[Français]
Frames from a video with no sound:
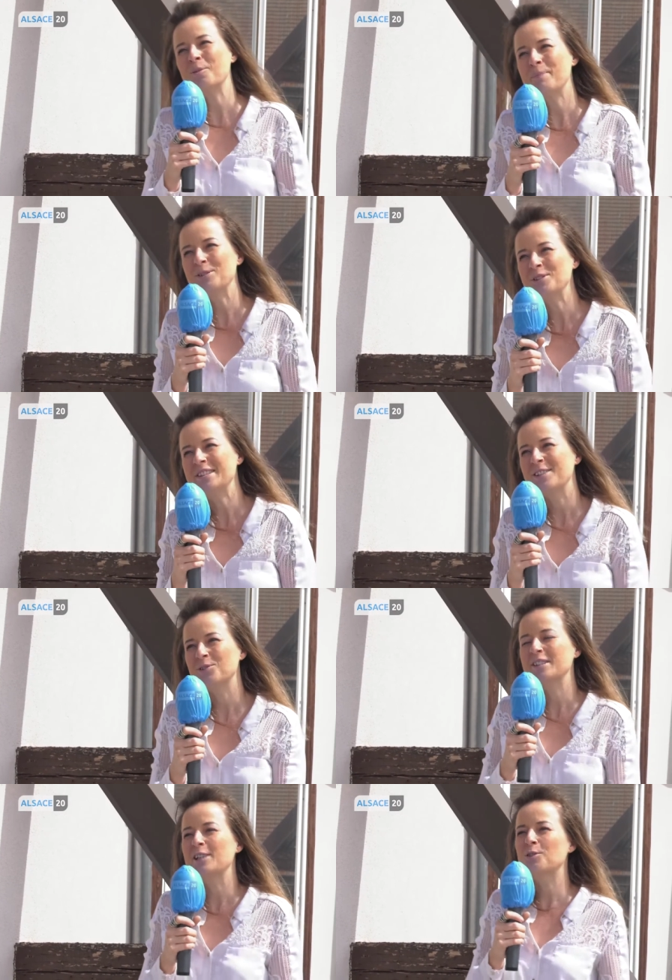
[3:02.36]
tombe pas du ciel.
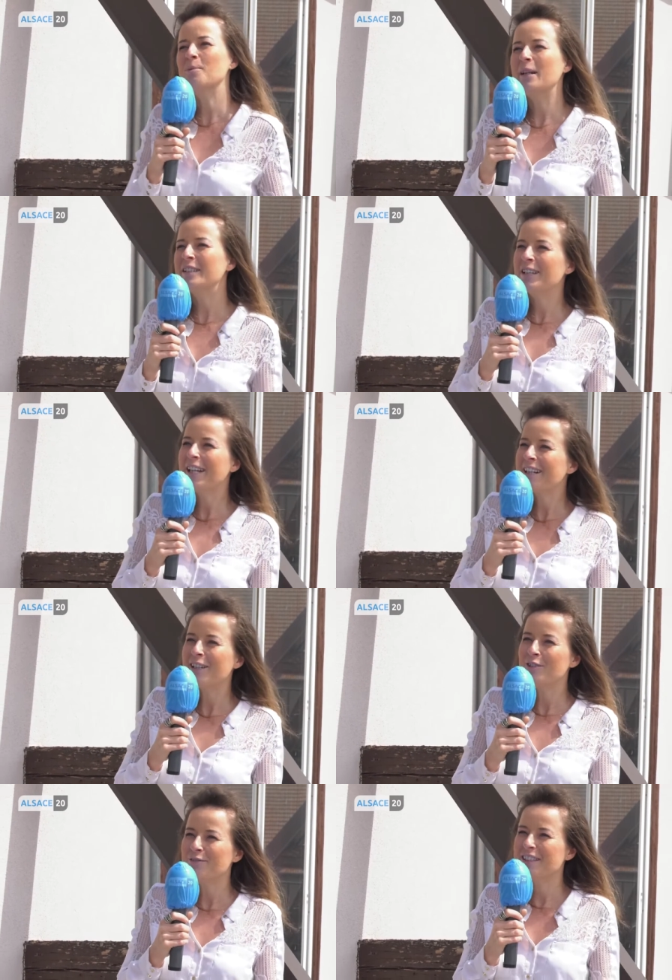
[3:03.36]
Donc il y a deux manières
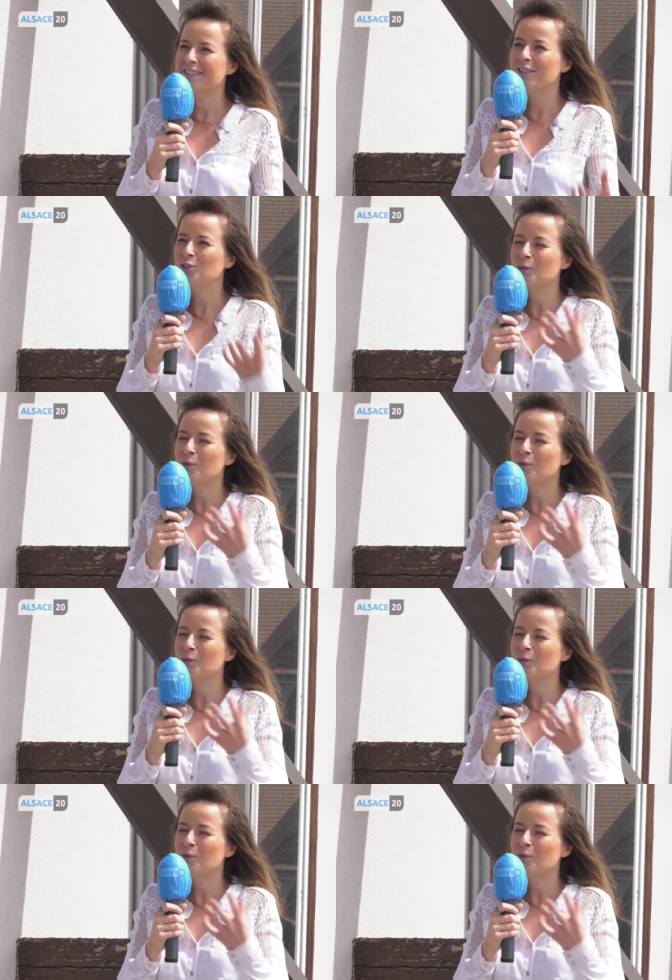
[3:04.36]
hein, en fait. C'est